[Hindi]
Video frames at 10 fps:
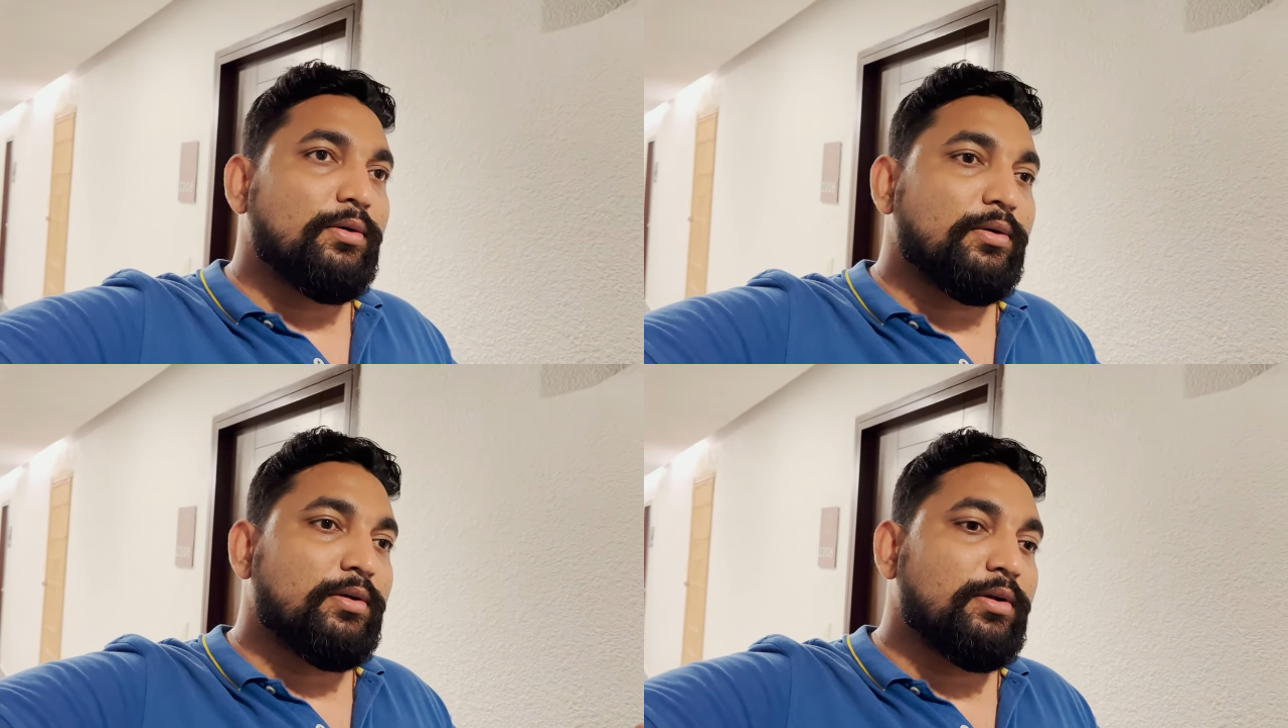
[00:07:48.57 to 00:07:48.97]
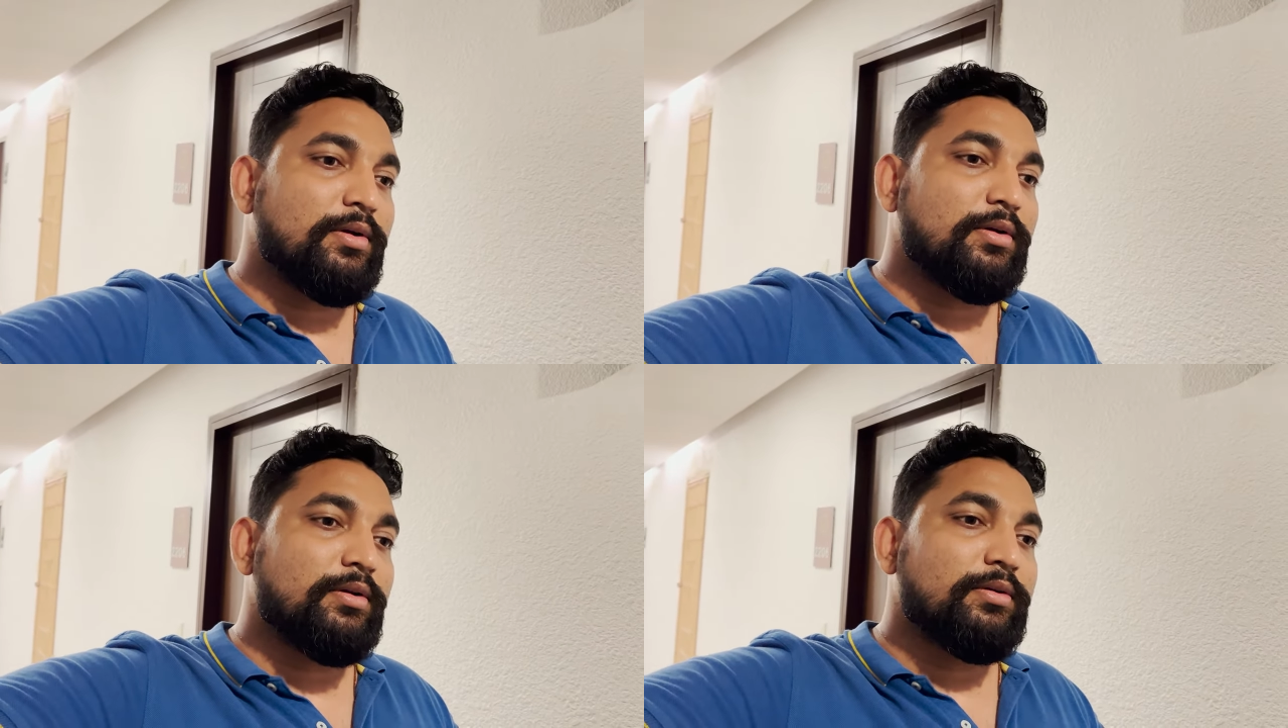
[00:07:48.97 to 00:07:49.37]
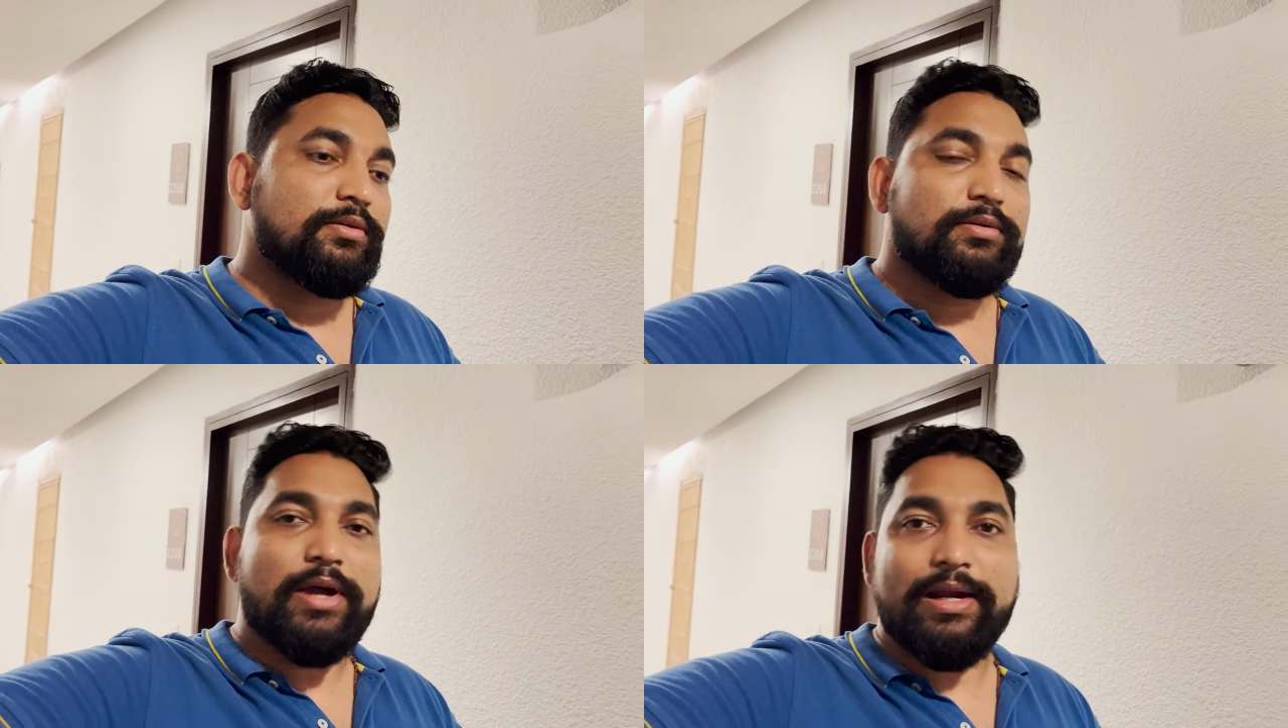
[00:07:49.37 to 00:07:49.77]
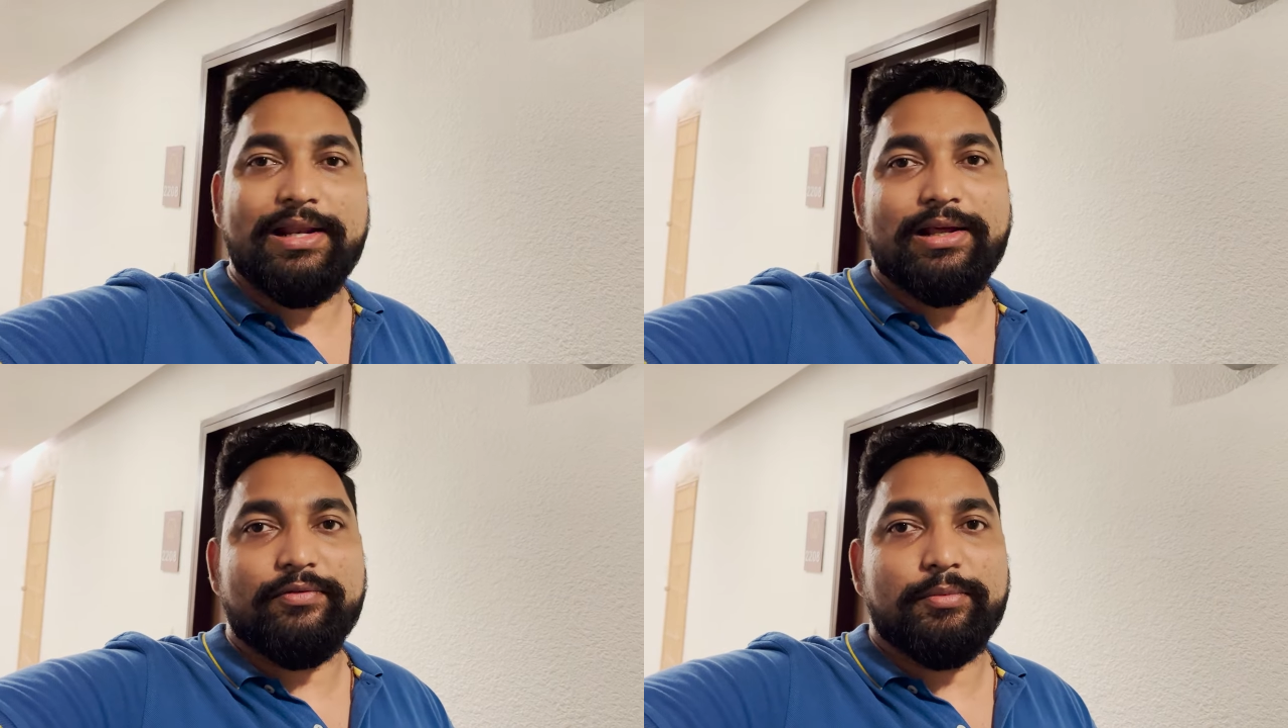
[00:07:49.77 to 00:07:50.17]
और
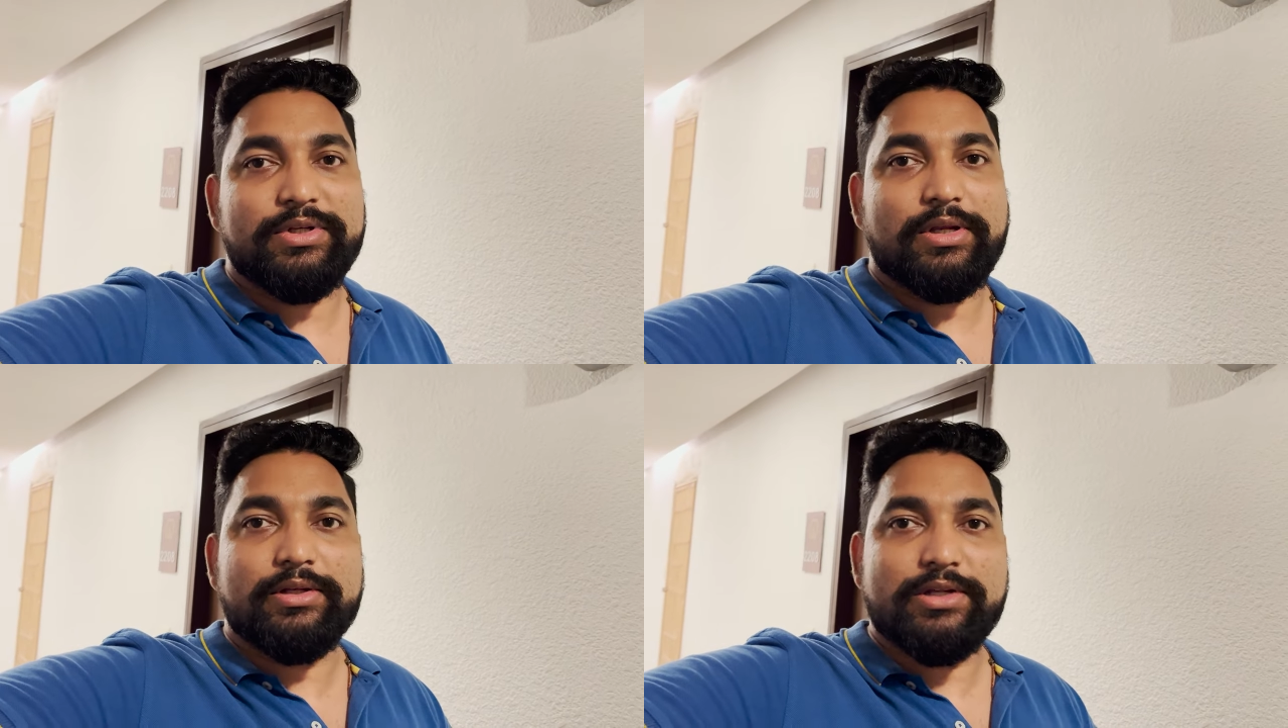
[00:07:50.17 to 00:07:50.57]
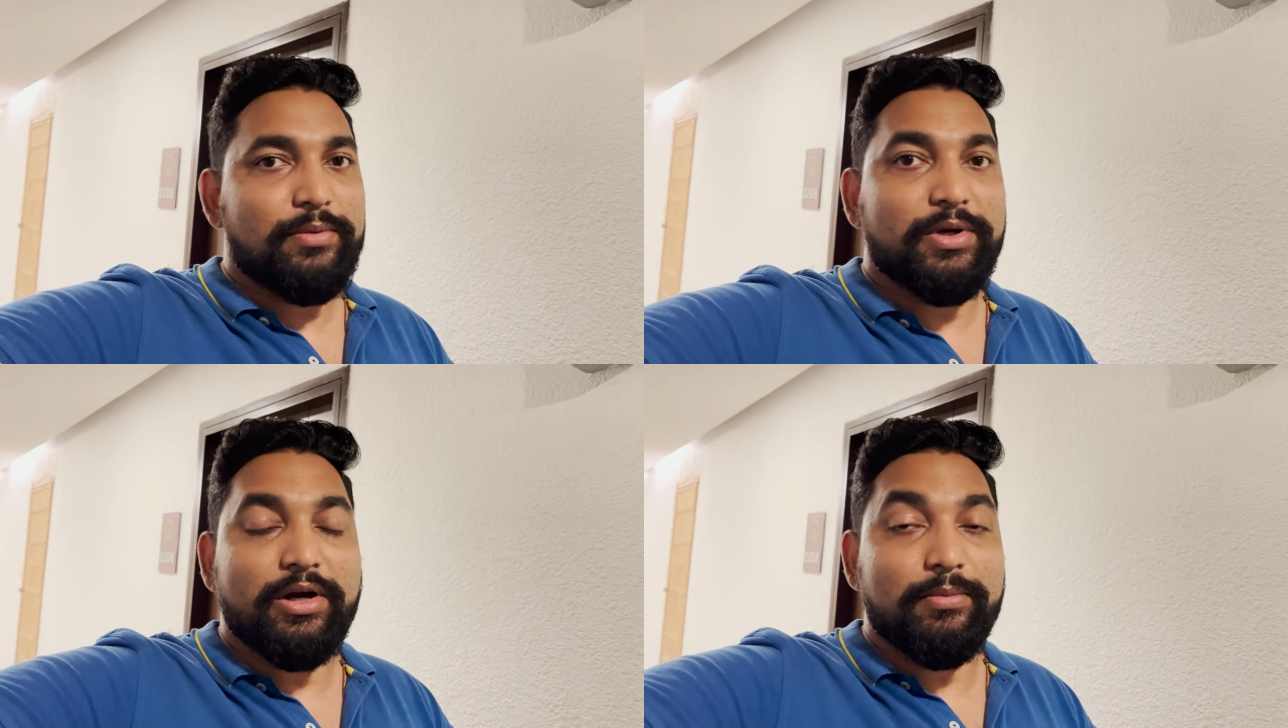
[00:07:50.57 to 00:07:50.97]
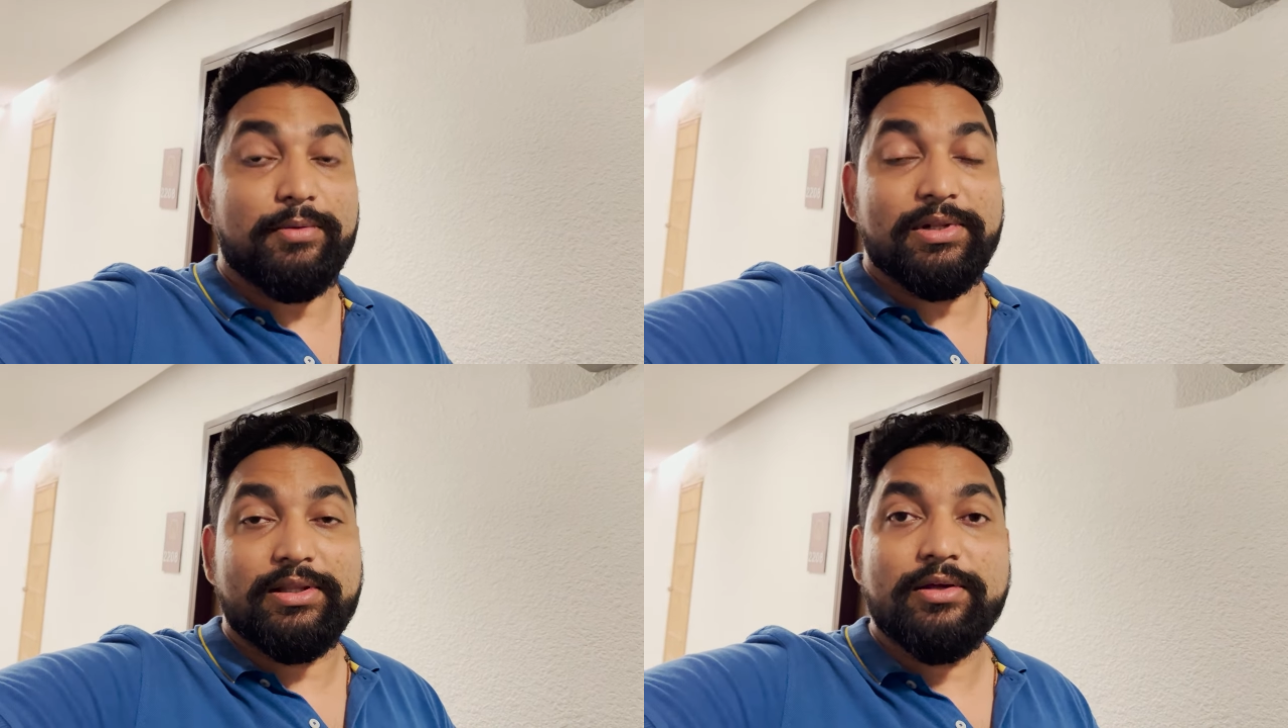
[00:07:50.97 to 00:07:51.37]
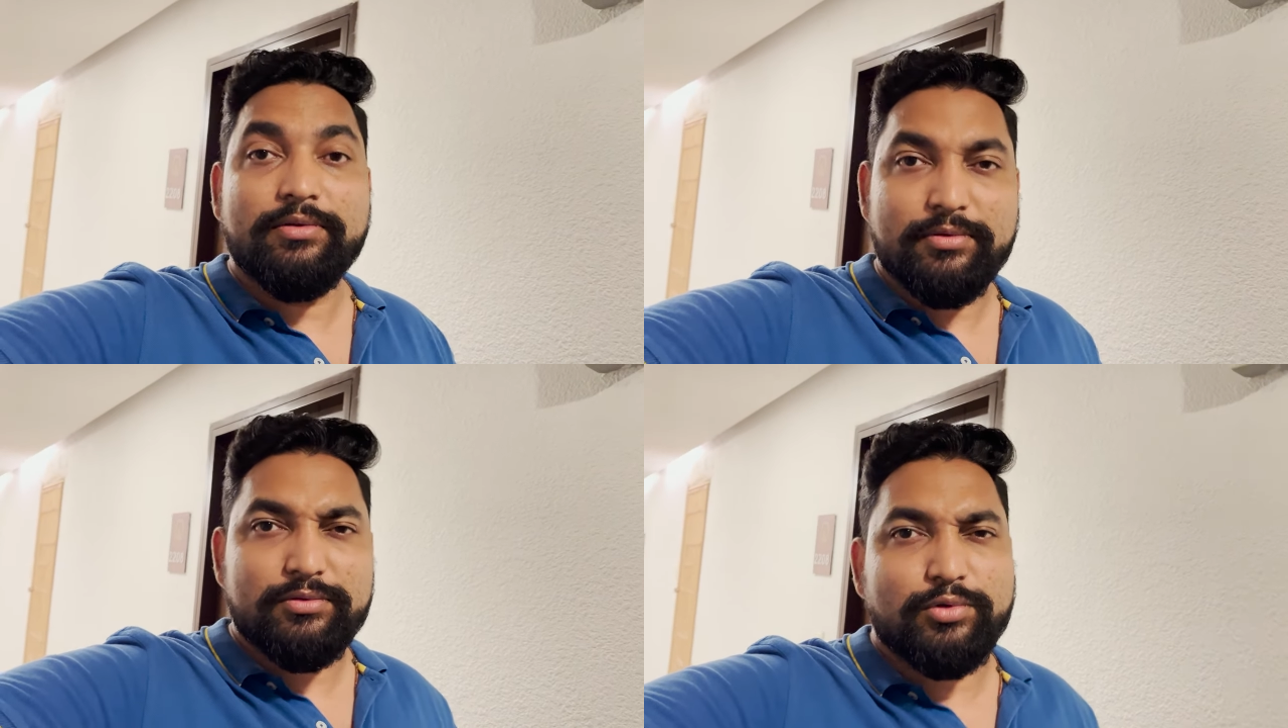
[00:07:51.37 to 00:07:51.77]
आइडियल कैफ़े में जाना है जहाँ पे गड़बड़ मिलती है
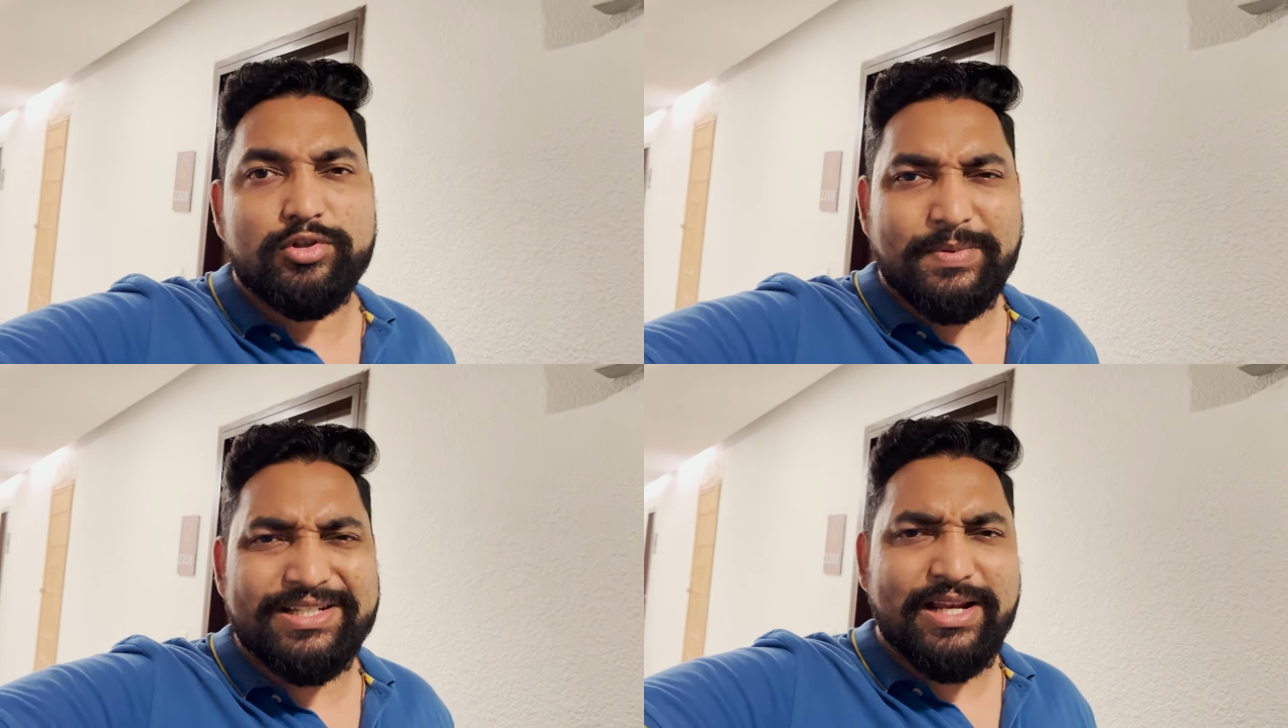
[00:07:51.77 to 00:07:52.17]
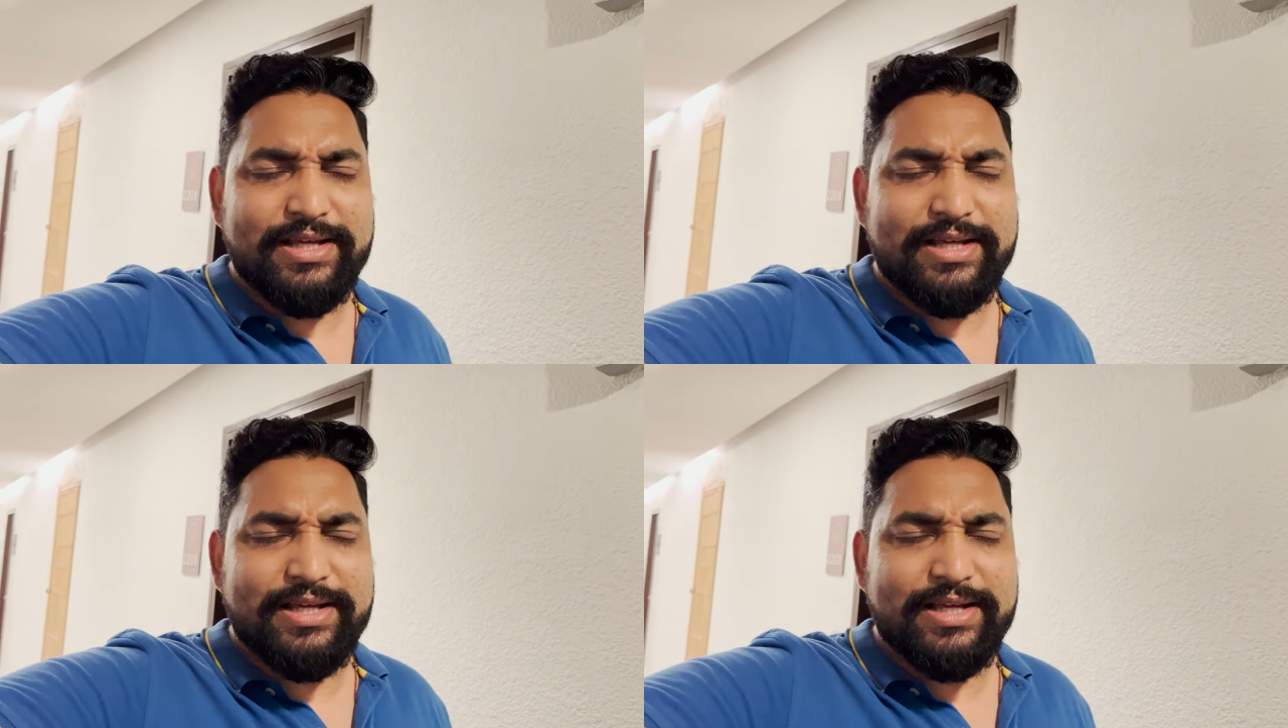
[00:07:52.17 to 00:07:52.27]
क्योंकि स्पेशली